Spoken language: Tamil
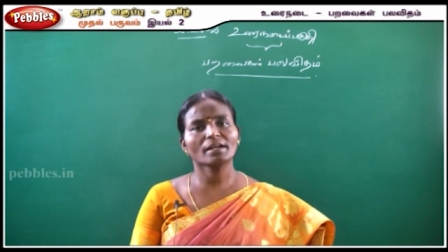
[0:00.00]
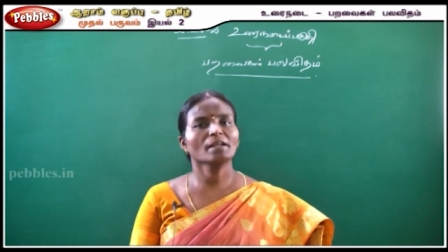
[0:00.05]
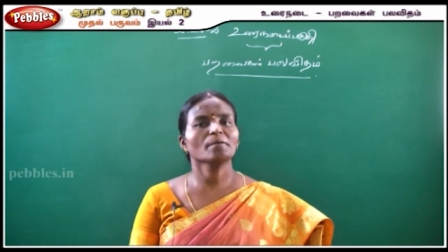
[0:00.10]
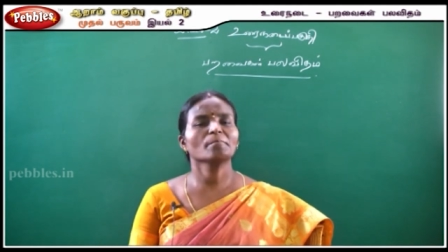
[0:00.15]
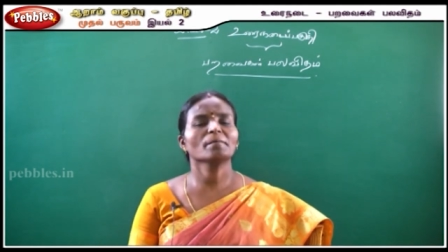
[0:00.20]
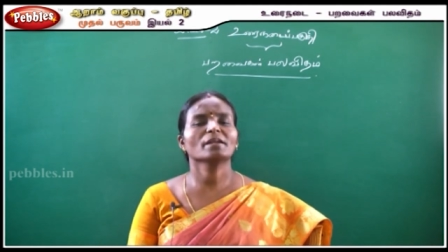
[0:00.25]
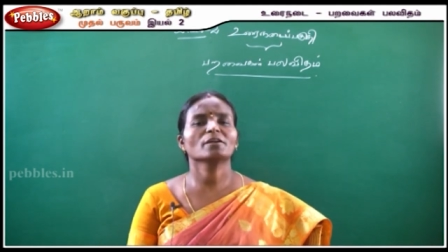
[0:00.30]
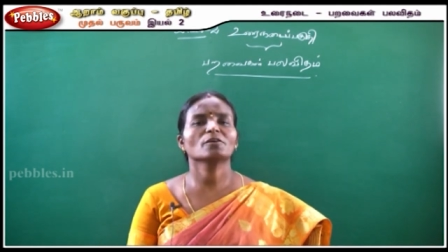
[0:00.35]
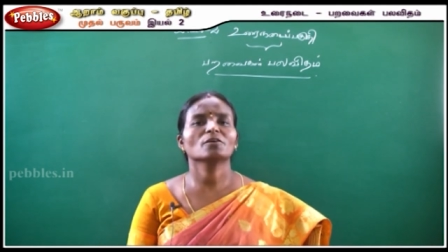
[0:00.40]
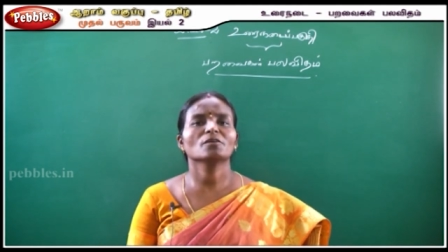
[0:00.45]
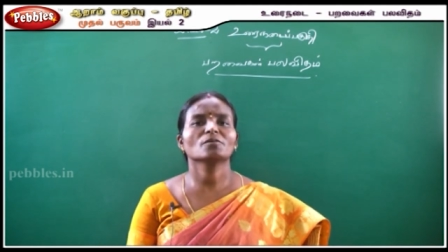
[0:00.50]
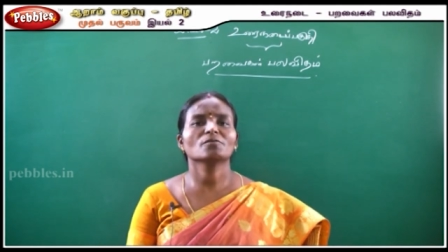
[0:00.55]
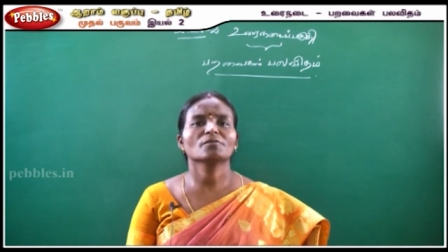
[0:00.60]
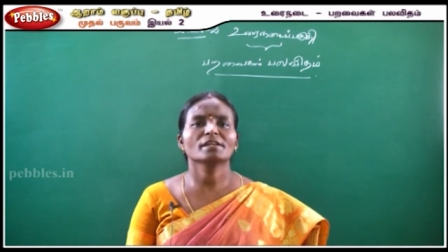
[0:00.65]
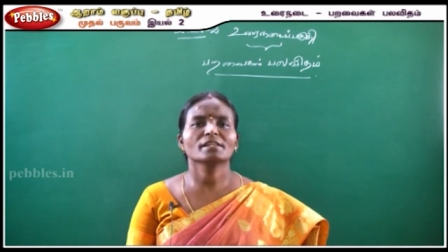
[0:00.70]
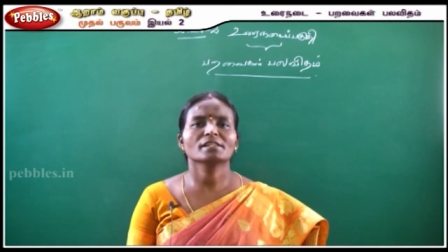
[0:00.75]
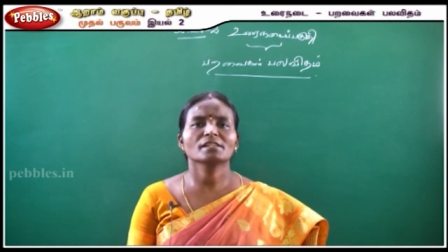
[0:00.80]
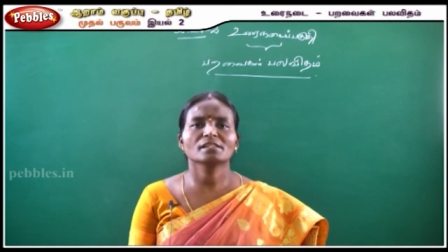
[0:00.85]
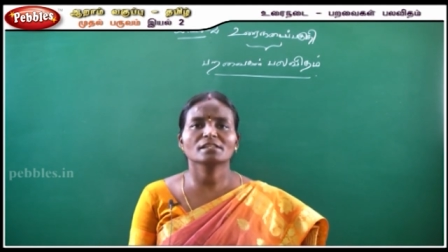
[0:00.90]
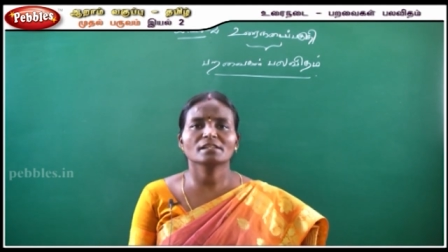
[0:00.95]
எல்லாம்
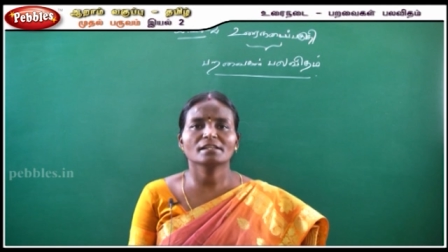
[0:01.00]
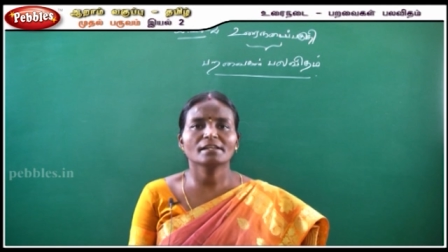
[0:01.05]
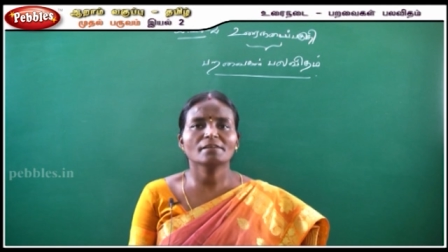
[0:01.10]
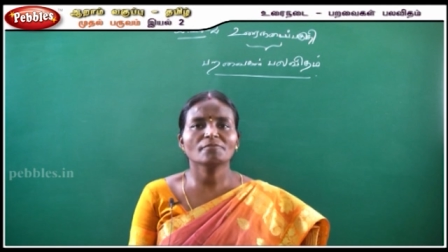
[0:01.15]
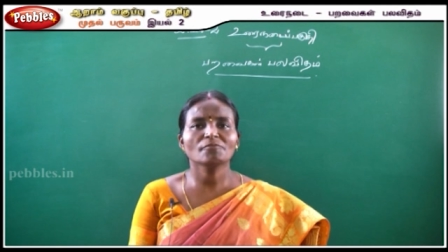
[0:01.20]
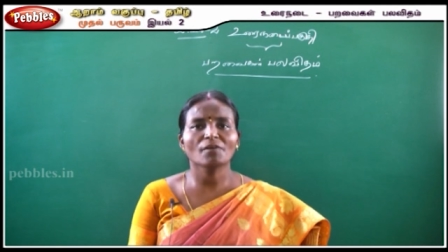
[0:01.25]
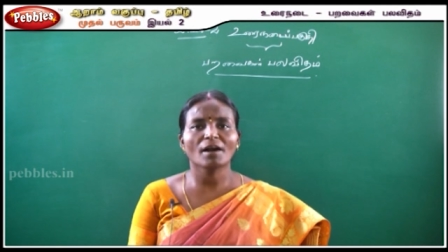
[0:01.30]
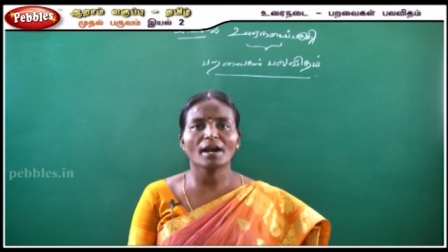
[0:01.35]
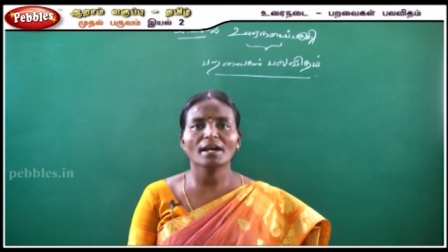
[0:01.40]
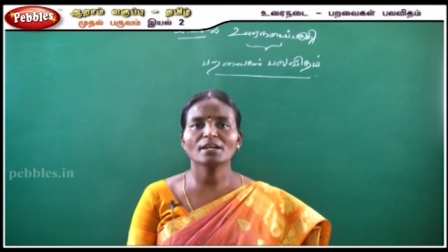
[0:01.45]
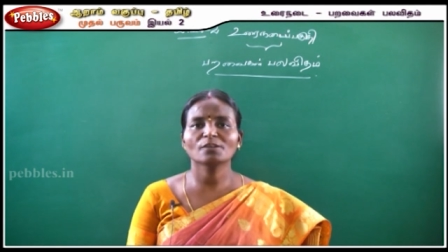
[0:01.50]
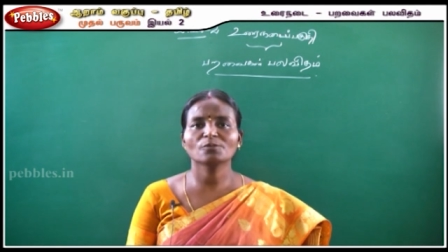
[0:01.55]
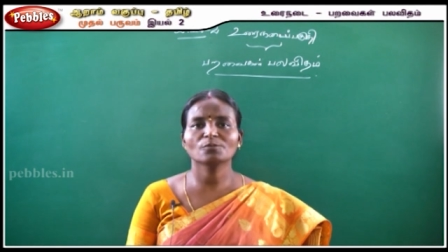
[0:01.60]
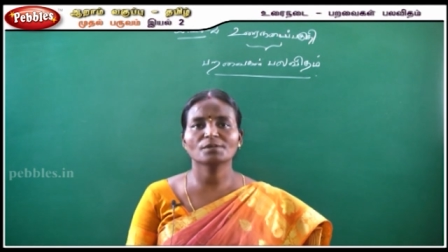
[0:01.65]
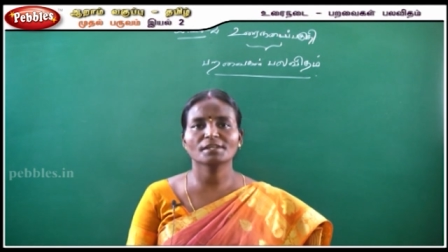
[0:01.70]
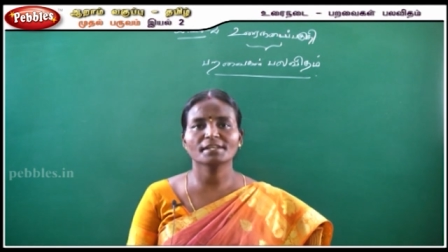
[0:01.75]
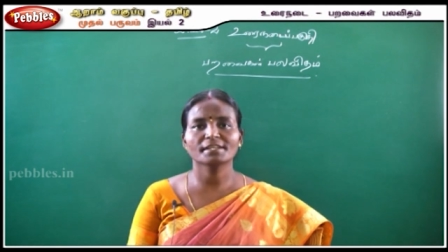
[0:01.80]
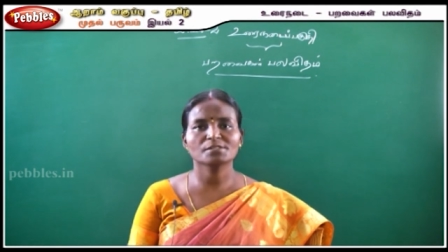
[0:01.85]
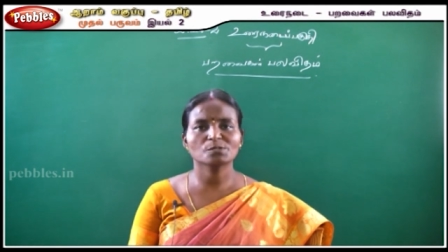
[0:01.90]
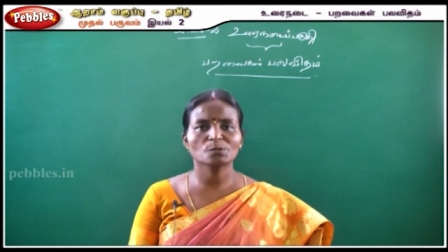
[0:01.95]
மேற்கொள்ளக்கூடியது அது இடம்
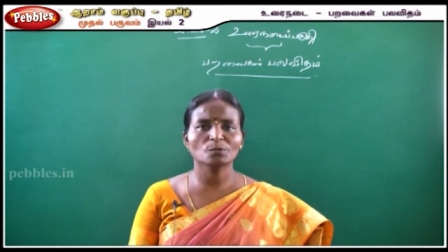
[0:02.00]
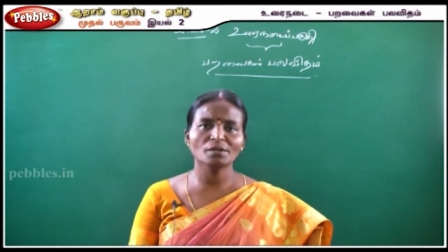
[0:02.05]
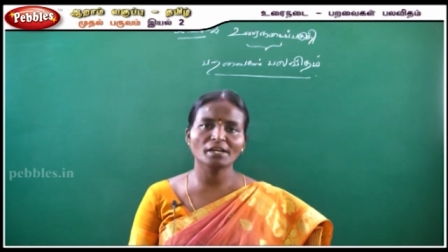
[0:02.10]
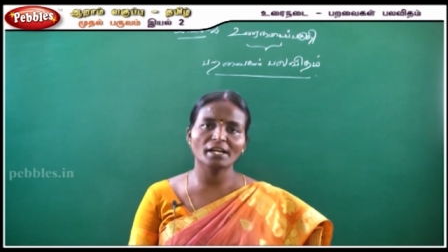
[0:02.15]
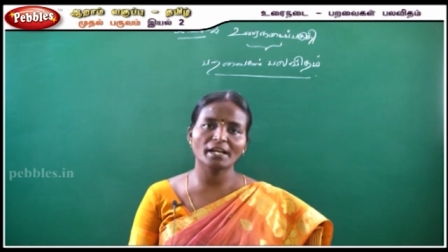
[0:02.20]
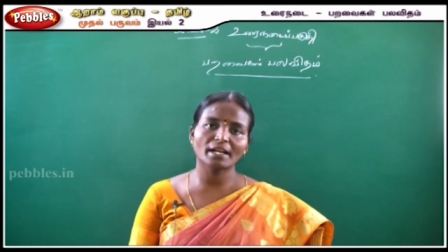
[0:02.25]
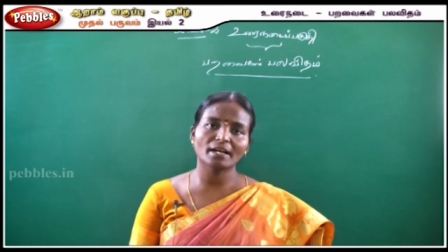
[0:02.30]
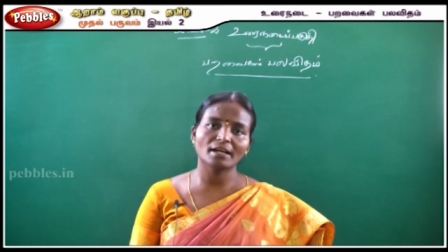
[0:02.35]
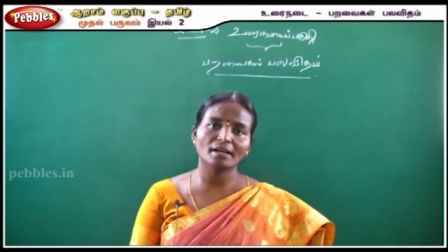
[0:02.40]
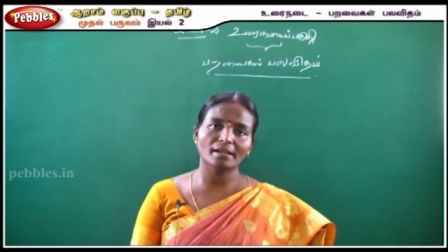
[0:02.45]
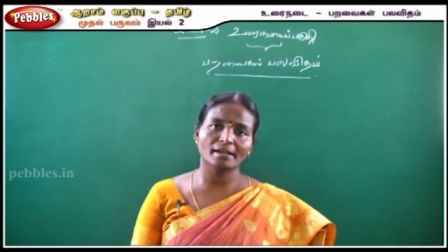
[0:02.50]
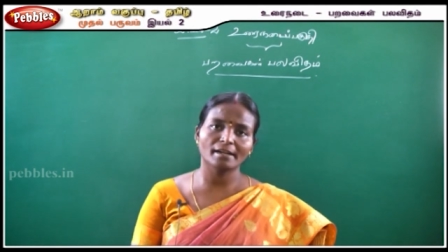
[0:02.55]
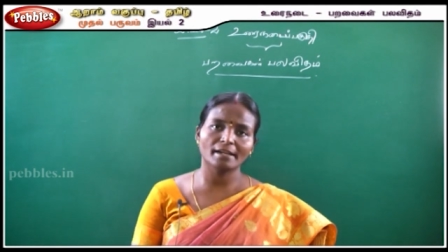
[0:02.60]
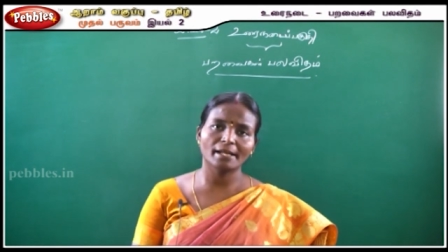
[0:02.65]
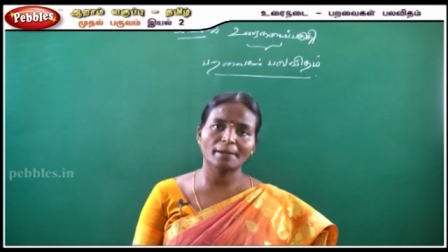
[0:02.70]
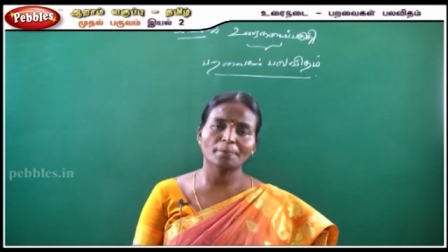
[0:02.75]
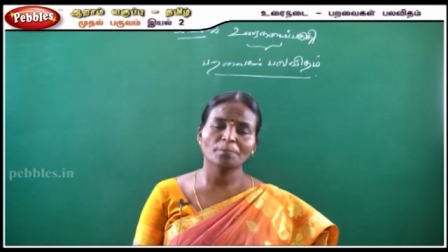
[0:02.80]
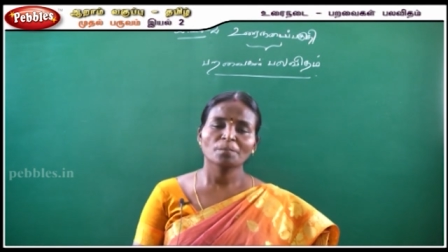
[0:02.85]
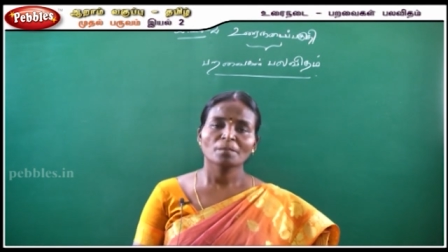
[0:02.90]
வாழக்கூடிய சூழ்நிலைகள் என்ன